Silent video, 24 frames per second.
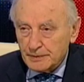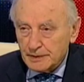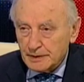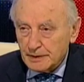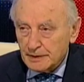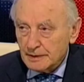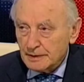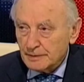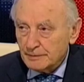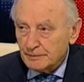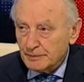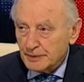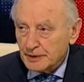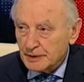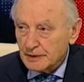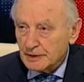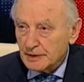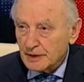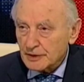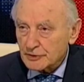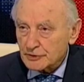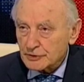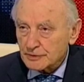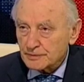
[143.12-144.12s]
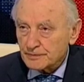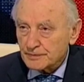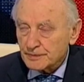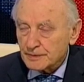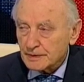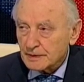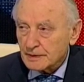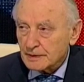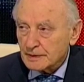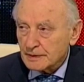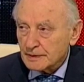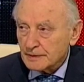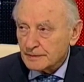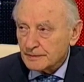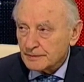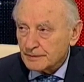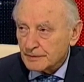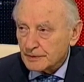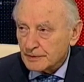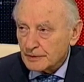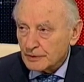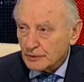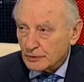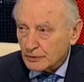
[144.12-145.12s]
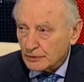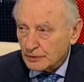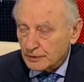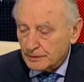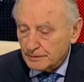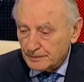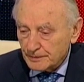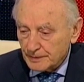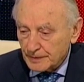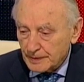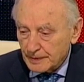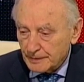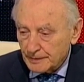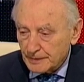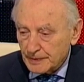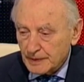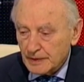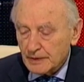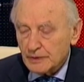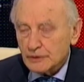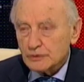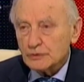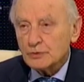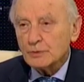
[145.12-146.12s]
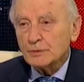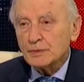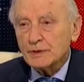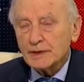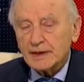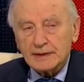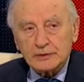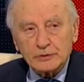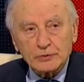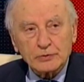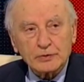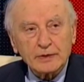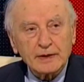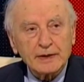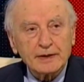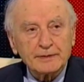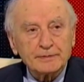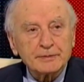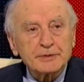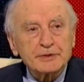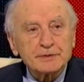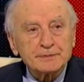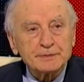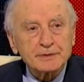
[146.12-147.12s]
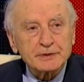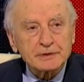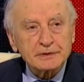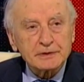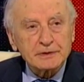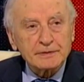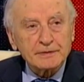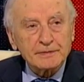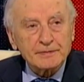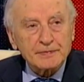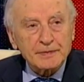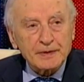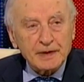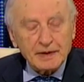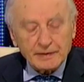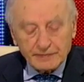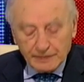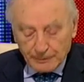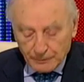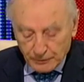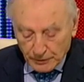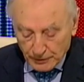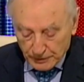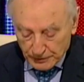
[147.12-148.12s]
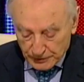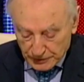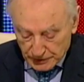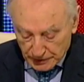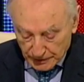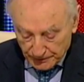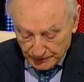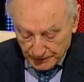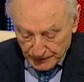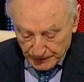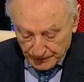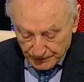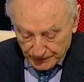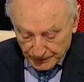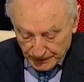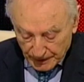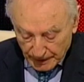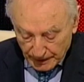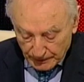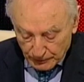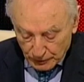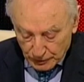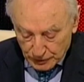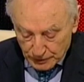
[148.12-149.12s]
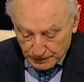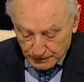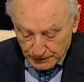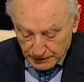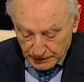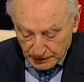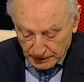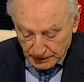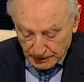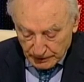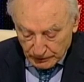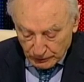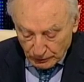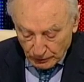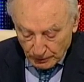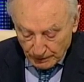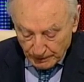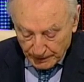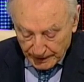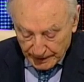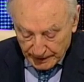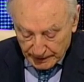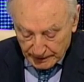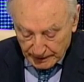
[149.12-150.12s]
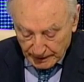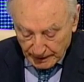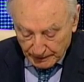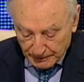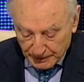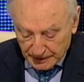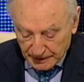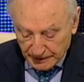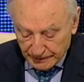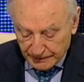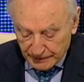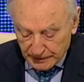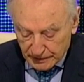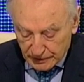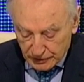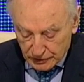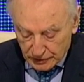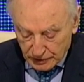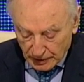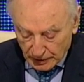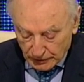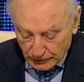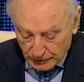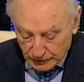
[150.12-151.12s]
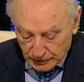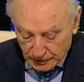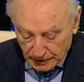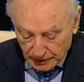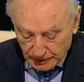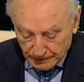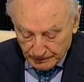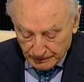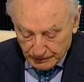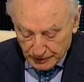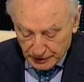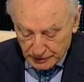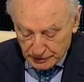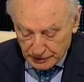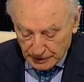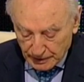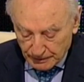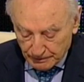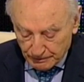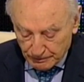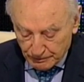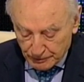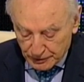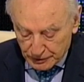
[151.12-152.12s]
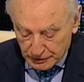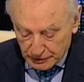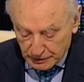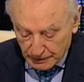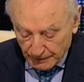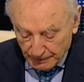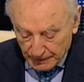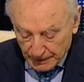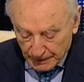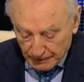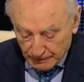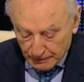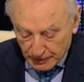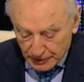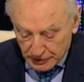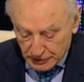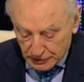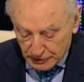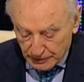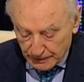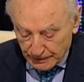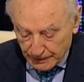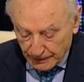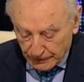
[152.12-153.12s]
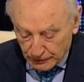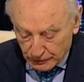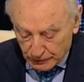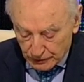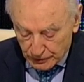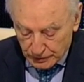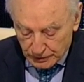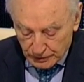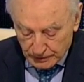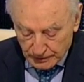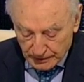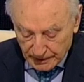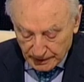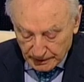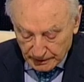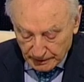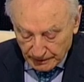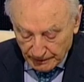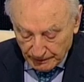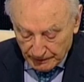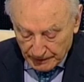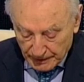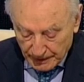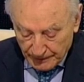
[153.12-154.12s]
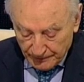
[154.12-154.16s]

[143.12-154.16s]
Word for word: и перед нашим героем. Но была и другая перспектива, как вы помните. А может быть, и то поэта обыкновенный ждал удел. Пришла, прошли бы юношество леты